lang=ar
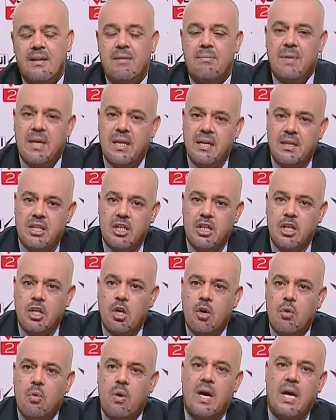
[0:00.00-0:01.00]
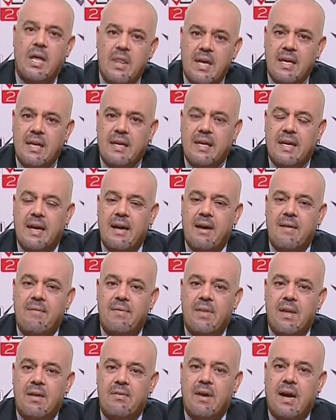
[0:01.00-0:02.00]
مهنتي وكذلك
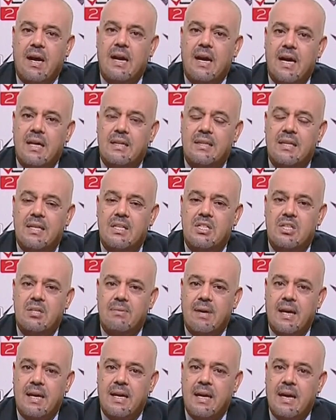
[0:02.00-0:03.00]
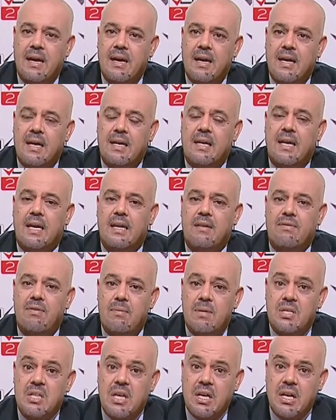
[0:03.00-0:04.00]
في علاقاتي الاجتماعية إن كانت في
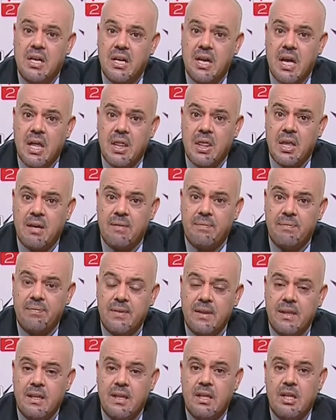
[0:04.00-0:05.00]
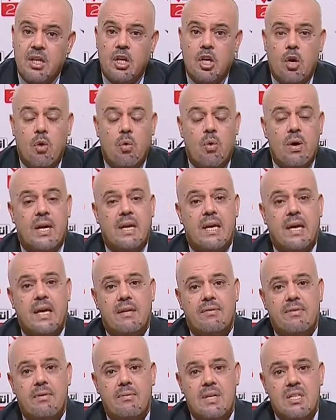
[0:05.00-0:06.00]
المجال الرياضي وإن
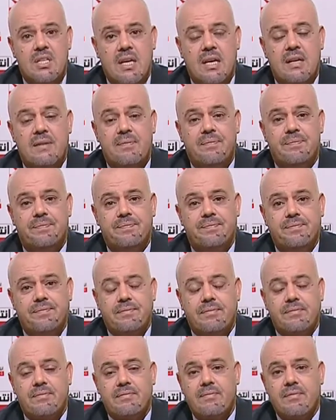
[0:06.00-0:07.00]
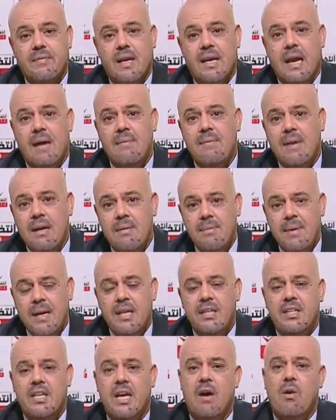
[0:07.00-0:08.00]
كانت في المجال العمل
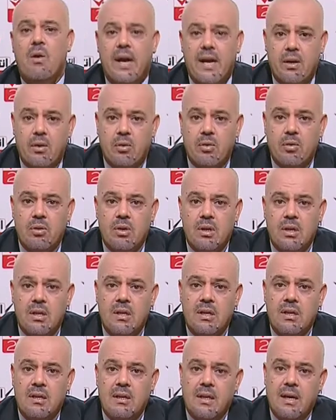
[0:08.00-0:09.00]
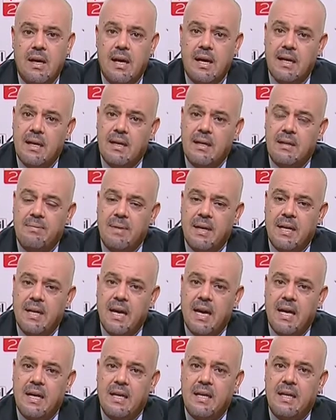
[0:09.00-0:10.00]
البلدي أو غيره أنا نتمنى
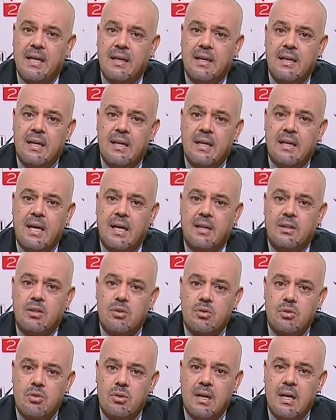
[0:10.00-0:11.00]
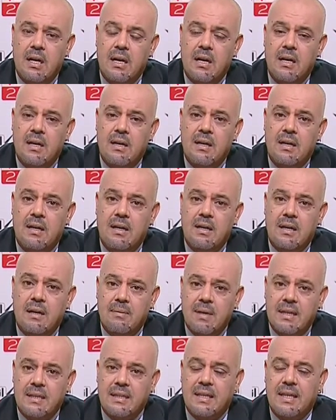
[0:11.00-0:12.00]
أني نعطي صورة
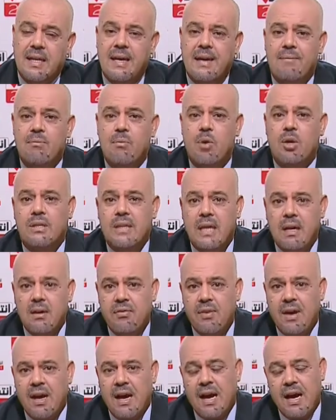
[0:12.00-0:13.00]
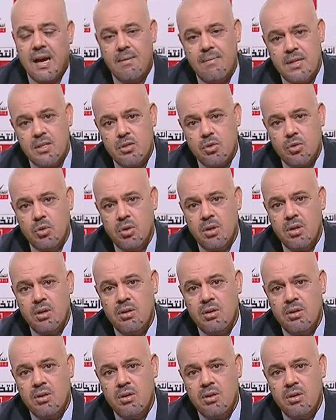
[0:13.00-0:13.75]
نمطية مختلفة عن المسؤول